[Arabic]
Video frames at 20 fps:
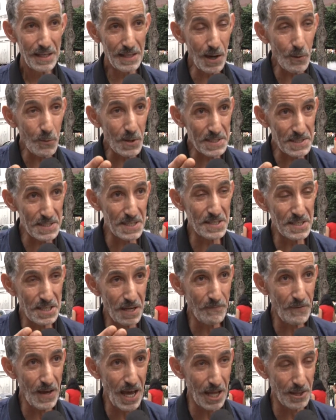يا وزير
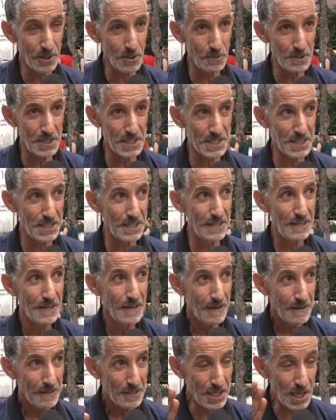الدفاع التونسي
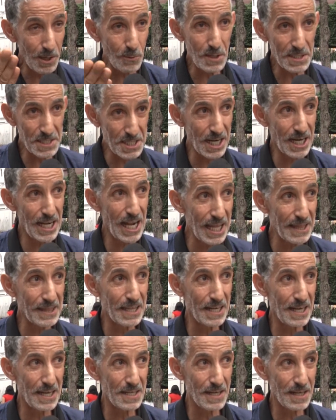يا وزير
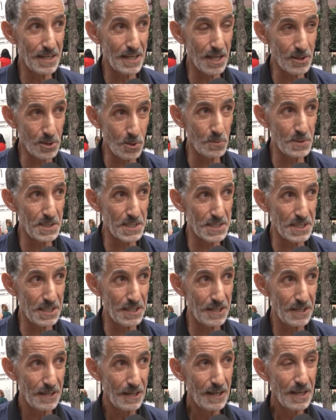العدل
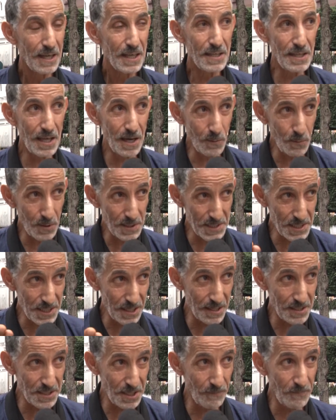التونسي يا
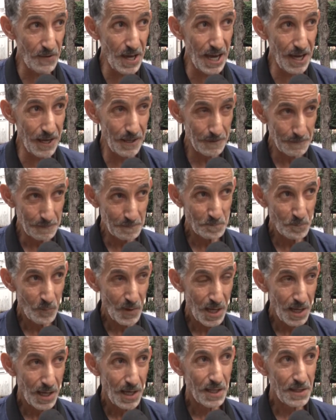وزير الدفاع
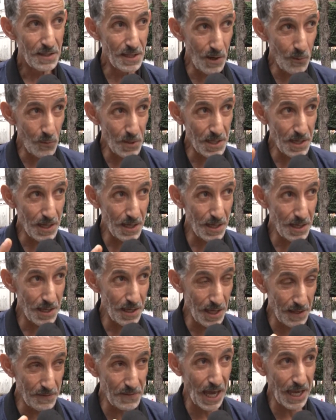يا و...
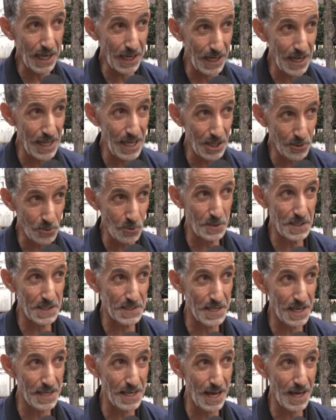يا الداخليه
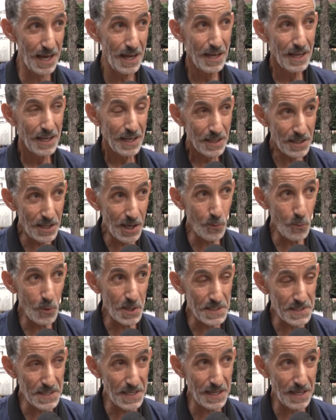التونسيه يا
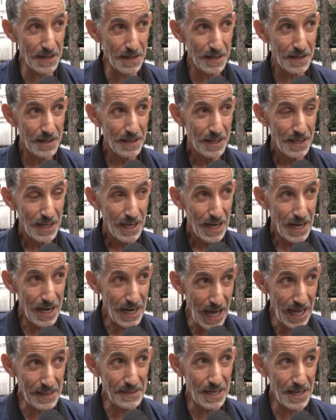وزير
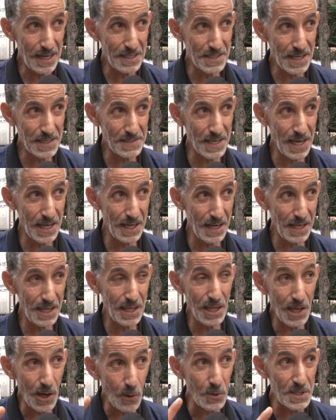العدل
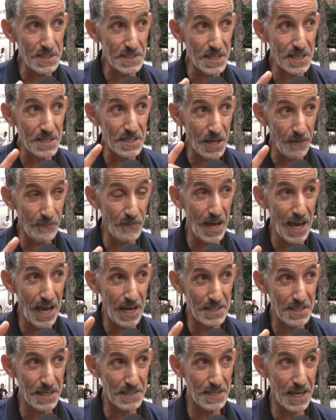الجزائري يا وزير الدفاع
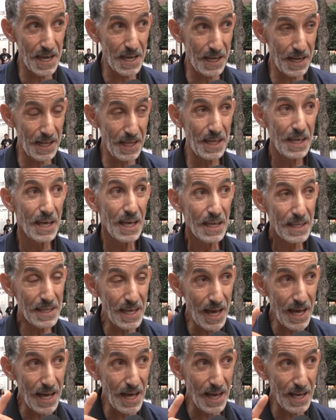الجزائري
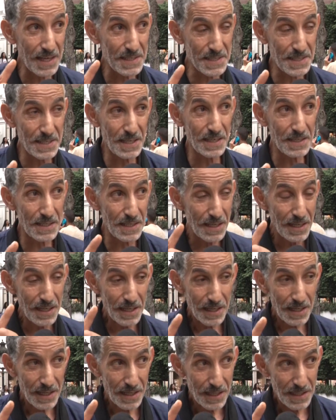يا سي,
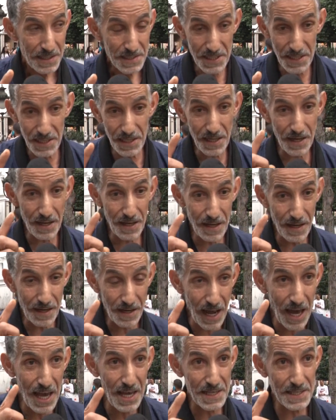سي
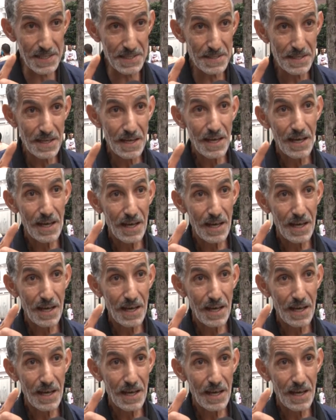الرئيس